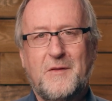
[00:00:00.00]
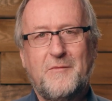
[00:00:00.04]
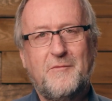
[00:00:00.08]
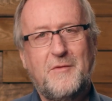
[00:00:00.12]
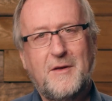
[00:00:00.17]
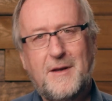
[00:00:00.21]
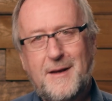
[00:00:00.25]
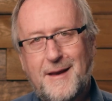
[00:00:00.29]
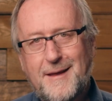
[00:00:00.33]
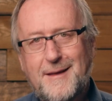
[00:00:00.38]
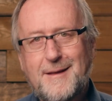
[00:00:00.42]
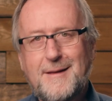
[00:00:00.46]

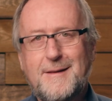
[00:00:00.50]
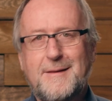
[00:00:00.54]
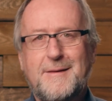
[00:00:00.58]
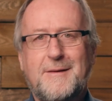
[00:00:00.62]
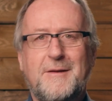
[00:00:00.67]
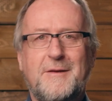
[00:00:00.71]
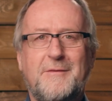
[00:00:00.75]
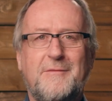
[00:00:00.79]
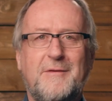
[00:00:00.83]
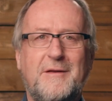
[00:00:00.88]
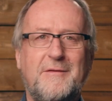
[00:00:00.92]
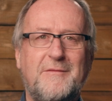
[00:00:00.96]
Wir lächeln,
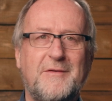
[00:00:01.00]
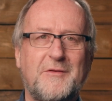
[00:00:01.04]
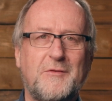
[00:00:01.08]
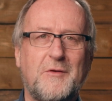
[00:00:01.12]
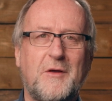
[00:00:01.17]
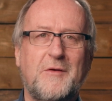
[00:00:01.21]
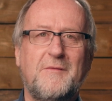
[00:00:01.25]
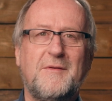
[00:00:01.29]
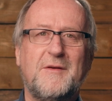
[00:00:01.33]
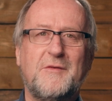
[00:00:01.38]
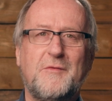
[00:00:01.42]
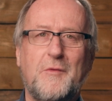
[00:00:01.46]
wenn wir so
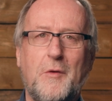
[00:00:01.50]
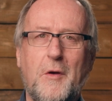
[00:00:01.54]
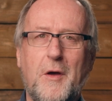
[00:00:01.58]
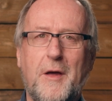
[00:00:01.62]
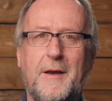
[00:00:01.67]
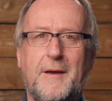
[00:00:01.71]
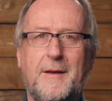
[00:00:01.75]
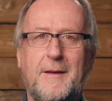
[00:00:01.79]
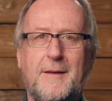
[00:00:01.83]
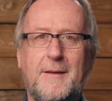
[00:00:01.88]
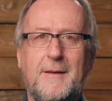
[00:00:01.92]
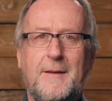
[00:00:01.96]
etwas
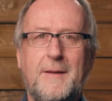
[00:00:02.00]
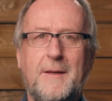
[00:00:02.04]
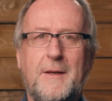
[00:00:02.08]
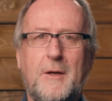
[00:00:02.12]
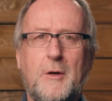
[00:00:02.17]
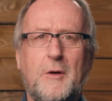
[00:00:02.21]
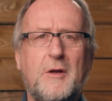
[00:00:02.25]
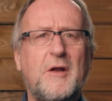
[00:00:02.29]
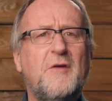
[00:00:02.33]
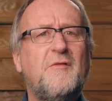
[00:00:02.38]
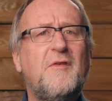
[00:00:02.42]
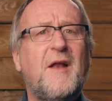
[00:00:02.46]
hören.
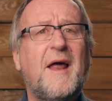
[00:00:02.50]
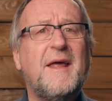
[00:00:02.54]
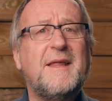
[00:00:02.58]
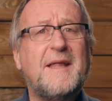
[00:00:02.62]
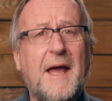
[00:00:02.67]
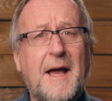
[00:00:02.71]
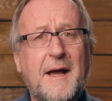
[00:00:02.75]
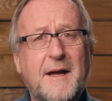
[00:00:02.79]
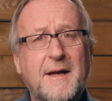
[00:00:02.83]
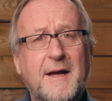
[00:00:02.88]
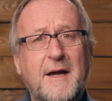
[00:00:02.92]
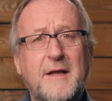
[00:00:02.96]
Oder vielleicht
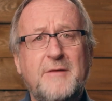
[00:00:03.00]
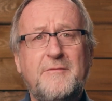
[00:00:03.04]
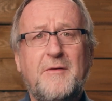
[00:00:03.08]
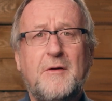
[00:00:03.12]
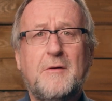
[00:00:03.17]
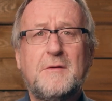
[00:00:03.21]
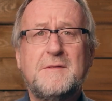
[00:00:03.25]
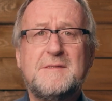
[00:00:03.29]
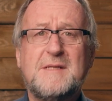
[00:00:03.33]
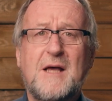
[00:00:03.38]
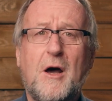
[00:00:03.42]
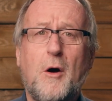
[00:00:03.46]
ärgern
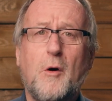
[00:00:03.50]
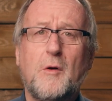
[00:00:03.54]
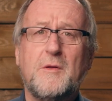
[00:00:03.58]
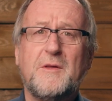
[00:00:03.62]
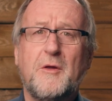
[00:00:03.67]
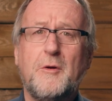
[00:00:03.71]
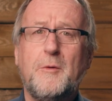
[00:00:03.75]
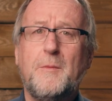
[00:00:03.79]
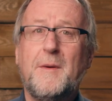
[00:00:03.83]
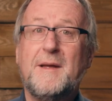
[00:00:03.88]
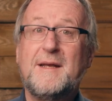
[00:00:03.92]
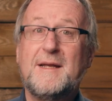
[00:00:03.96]
wir uns auch
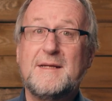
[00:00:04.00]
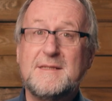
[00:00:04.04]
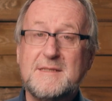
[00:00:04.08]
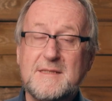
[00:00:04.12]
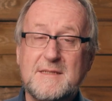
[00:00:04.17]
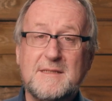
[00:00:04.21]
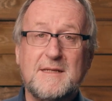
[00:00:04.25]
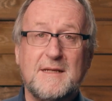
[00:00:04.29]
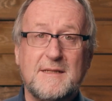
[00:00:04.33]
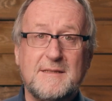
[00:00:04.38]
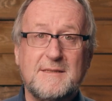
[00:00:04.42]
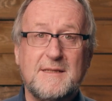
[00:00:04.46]
darüber, dass
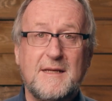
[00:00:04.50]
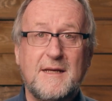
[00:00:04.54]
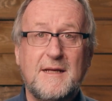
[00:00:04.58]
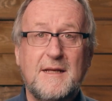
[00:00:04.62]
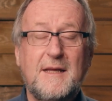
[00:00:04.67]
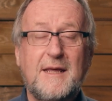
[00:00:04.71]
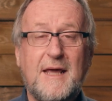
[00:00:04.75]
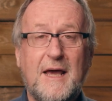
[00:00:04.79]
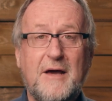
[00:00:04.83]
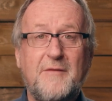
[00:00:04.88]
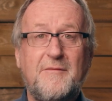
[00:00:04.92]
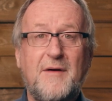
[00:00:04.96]
es
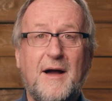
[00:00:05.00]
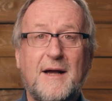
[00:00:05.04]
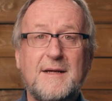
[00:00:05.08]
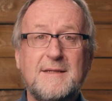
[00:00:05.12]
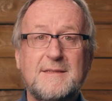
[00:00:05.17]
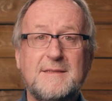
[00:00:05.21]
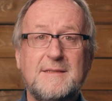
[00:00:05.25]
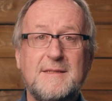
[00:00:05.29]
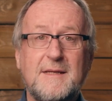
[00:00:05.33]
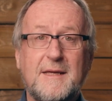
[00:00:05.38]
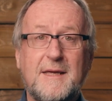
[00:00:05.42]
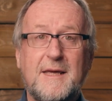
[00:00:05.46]
tatsächlich
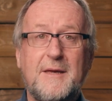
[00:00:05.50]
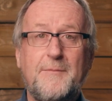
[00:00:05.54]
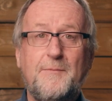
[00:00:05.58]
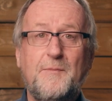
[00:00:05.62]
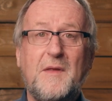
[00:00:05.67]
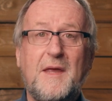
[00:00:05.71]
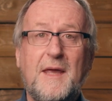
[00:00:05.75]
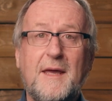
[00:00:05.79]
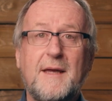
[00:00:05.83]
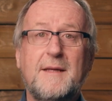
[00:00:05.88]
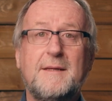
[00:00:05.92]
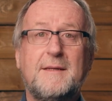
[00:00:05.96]
Erwachsene gibt,
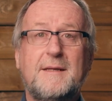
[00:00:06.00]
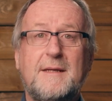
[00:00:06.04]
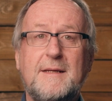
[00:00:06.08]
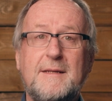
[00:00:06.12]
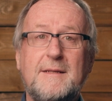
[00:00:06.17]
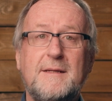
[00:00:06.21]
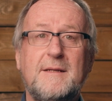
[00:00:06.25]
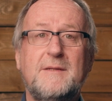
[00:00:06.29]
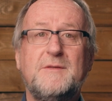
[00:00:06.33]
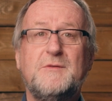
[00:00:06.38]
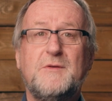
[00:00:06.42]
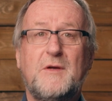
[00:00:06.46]
die ihren
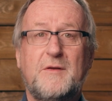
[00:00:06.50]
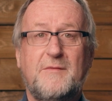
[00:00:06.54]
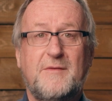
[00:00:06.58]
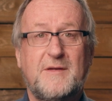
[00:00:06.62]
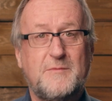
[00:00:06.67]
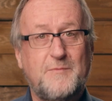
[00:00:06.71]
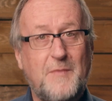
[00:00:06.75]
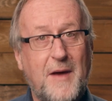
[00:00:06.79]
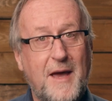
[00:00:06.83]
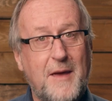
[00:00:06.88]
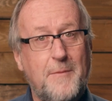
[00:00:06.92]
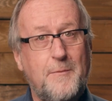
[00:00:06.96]
Kindern so
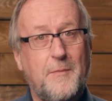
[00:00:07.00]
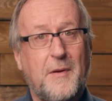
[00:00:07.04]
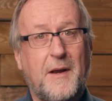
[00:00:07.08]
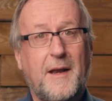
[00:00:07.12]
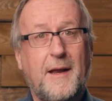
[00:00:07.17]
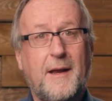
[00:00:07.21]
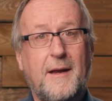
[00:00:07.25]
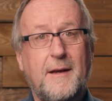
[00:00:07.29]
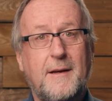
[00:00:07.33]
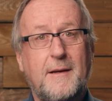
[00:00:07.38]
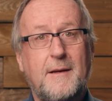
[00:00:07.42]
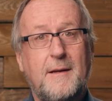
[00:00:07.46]
etwas
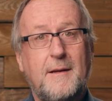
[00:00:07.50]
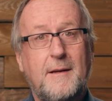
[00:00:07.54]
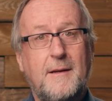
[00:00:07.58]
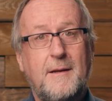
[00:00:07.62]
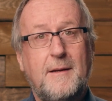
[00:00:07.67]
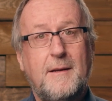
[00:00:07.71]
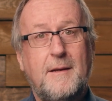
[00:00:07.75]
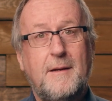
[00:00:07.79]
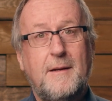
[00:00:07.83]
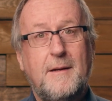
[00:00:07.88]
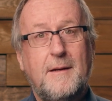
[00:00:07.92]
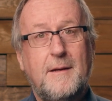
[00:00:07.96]
beibringen.
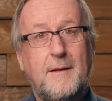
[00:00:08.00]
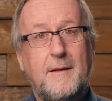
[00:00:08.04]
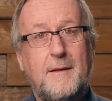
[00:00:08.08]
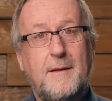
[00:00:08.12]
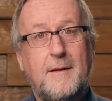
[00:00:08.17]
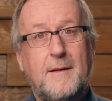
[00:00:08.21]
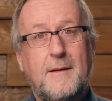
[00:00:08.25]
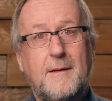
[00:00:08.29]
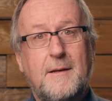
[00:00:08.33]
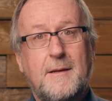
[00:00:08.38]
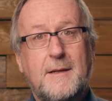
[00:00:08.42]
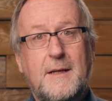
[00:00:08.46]

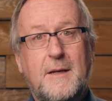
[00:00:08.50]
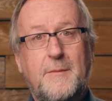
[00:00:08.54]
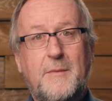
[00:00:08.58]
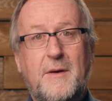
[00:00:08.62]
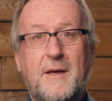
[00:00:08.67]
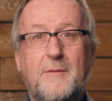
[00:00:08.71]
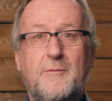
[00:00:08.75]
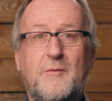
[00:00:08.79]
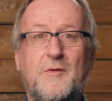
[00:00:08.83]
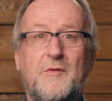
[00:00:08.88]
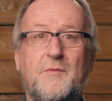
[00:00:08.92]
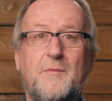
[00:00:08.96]

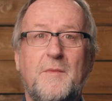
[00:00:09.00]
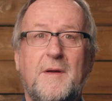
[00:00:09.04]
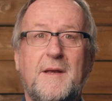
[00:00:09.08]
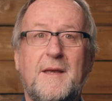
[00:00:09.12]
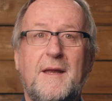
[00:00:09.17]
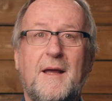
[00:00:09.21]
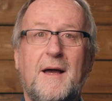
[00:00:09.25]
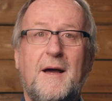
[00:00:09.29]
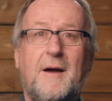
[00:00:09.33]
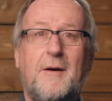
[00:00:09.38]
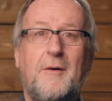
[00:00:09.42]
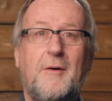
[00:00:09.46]
Dabei muss man
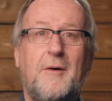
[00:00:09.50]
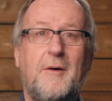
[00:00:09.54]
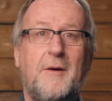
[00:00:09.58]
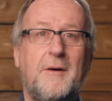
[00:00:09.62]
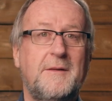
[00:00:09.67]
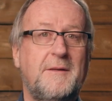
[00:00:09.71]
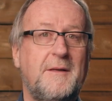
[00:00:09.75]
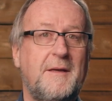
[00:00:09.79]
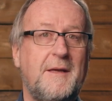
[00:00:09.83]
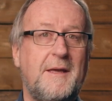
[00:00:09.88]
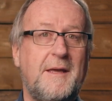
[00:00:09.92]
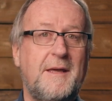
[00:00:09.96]
ja
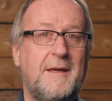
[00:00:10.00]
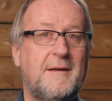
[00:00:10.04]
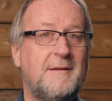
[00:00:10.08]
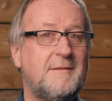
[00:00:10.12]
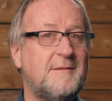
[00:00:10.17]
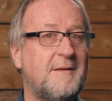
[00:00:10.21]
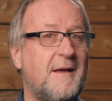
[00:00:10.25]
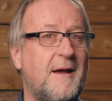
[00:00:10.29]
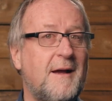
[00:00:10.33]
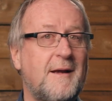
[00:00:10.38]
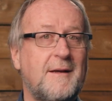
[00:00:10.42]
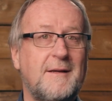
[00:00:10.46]
heute eher
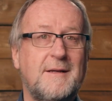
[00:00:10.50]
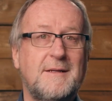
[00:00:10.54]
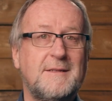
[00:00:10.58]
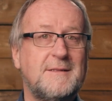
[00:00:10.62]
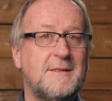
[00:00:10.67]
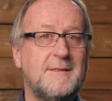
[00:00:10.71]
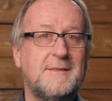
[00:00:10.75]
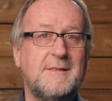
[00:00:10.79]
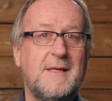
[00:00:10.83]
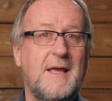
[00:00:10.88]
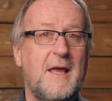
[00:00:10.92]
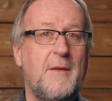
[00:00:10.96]
sagen, dass
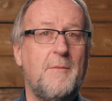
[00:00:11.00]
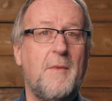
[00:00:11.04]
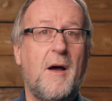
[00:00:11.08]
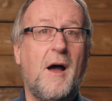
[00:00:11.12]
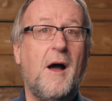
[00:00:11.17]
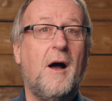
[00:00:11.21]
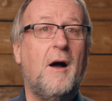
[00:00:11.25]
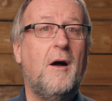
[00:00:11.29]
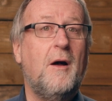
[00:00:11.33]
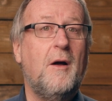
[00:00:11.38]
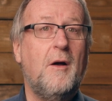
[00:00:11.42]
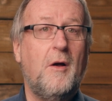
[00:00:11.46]
das
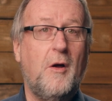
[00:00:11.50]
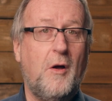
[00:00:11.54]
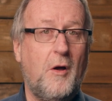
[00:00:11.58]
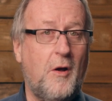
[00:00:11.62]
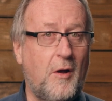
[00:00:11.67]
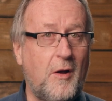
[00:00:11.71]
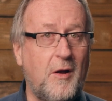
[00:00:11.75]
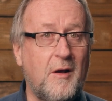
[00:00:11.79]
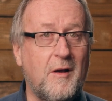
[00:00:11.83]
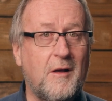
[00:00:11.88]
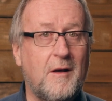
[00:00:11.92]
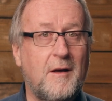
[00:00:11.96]
Thema
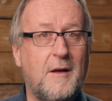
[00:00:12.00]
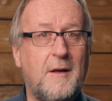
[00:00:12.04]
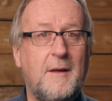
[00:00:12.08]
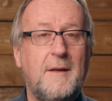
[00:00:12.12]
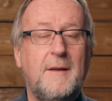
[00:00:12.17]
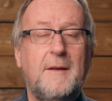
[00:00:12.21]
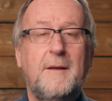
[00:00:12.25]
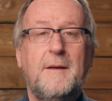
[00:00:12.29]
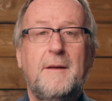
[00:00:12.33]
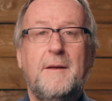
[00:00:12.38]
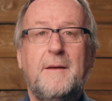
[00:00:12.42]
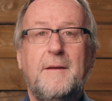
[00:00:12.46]
Hölle
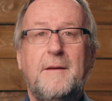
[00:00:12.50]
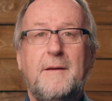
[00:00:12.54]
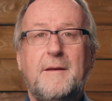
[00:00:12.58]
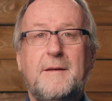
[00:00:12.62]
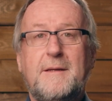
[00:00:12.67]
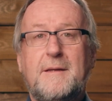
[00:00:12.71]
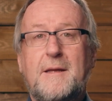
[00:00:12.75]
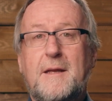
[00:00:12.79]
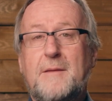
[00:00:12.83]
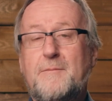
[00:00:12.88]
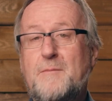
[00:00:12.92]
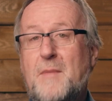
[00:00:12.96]

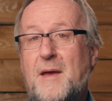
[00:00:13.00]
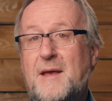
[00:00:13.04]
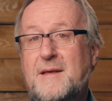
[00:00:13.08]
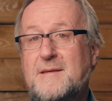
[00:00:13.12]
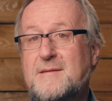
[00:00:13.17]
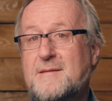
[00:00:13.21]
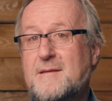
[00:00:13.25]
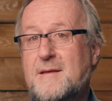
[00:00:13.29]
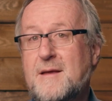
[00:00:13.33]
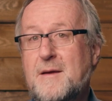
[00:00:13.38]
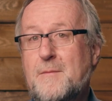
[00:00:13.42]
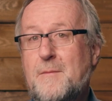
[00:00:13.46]
in den
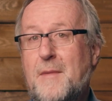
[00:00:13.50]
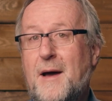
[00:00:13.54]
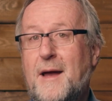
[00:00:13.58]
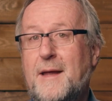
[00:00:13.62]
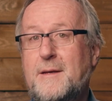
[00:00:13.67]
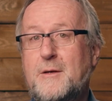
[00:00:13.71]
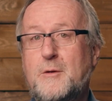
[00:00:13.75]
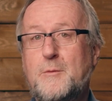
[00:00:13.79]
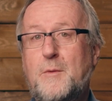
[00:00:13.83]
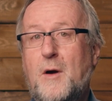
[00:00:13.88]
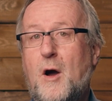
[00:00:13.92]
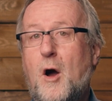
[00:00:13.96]
meisten
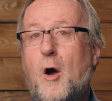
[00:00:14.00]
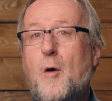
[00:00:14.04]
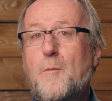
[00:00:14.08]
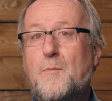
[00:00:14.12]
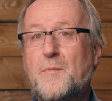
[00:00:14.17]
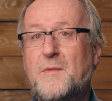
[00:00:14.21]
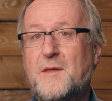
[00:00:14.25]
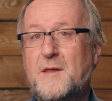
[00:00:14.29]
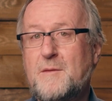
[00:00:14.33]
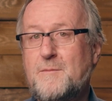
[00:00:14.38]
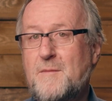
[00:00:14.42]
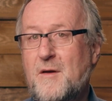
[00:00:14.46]
Gemeinden
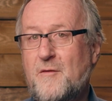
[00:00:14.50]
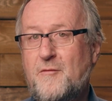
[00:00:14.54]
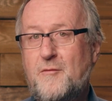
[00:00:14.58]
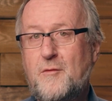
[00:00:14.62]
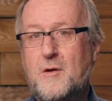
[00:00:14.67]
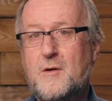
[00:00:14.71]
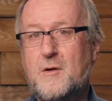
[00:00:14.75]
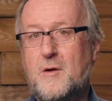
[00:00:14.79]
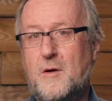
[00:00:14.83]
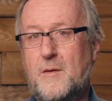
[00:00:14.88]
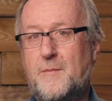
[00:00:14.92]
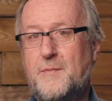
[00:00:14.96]
überhaupt nicht mehr
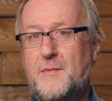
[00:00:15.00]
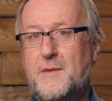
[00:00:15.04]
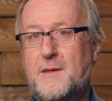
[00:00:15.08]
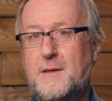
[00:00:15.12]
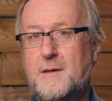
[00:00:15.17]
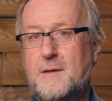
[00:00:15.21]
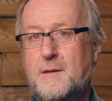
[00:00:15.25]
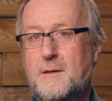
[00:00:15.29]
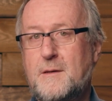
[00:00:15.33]
vorkommt.